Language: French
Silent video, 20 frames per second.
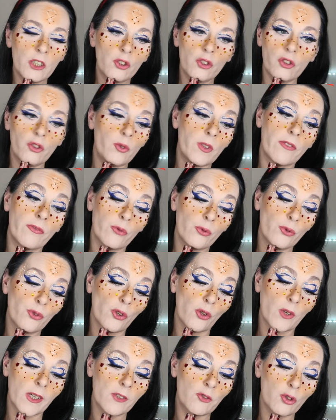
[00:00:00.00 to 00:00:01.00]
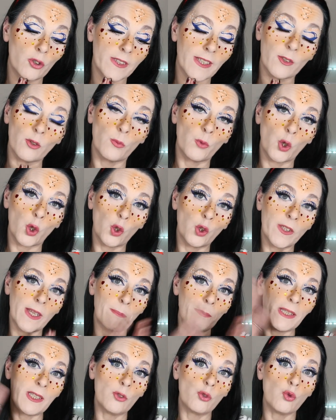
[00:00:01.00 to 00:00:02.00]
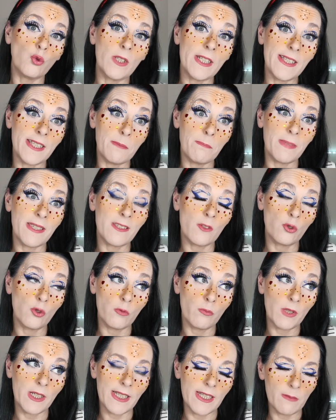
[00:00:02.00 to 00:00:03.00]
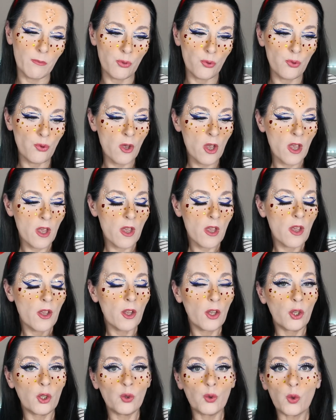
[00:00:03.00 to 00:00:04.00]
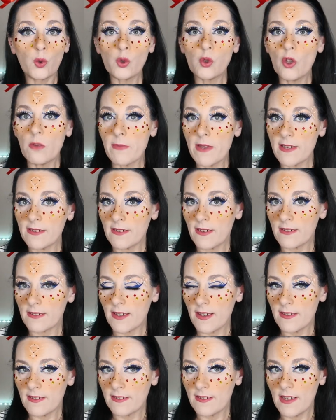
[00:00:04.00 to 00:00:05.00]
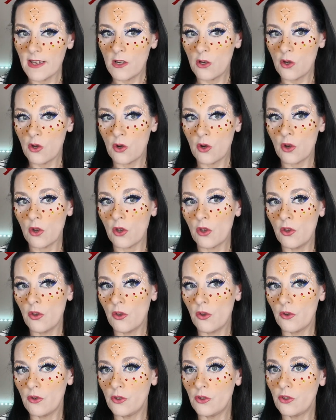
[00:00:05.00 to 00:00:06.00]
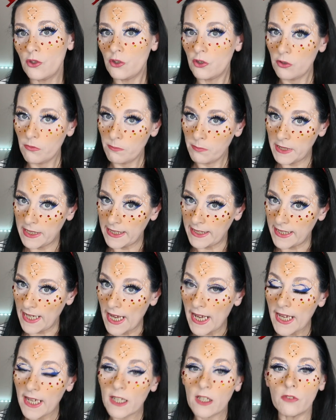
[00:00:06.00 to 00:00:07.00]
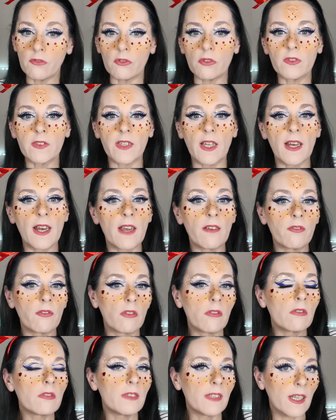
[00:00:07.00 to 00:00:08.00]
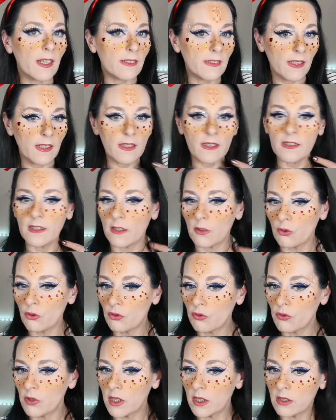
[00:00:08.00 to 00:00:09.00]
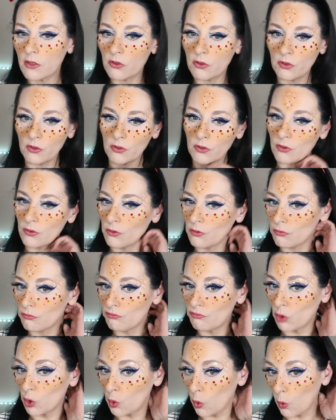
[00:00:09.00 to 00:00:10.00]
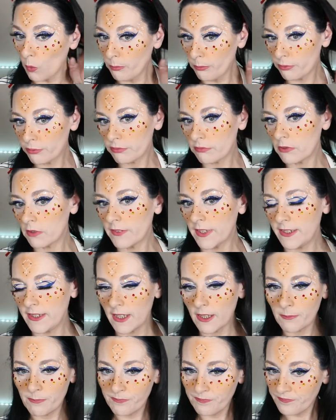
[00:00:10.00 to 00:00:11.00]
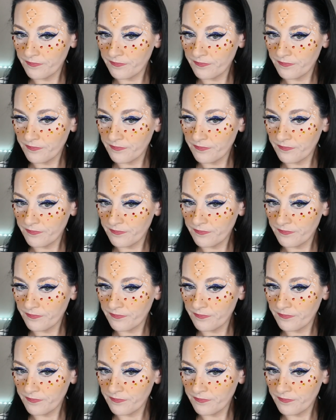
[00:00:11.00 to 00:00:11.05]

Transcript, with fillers: Je suis à fond dedans. Hein. Je suis en train de me retaper tous les épisodes depuis le début. Donc demain, ça sera Sailor Jupiter, vu que c'est l'avant-dernière qui a rejoint groupe, on va dire.